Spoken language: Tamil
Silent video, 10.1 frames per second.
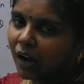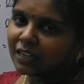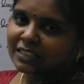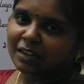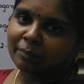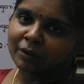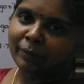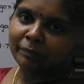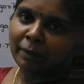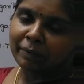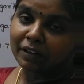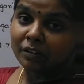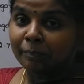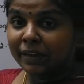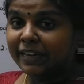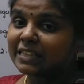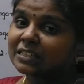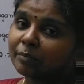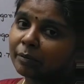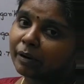ஸ்மாலஸ்ட் நம்பரை மல்டிப்ளை பண்ணுறதுக்கு
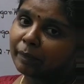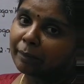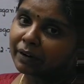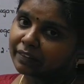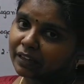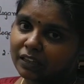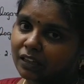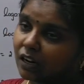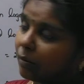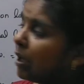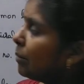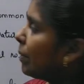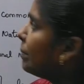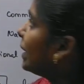பிக்கஸ்ட் நம்பரை மல்டிப்ளை பண்ணுறதுக்கு இதுக்கெல்லாம் இப்போ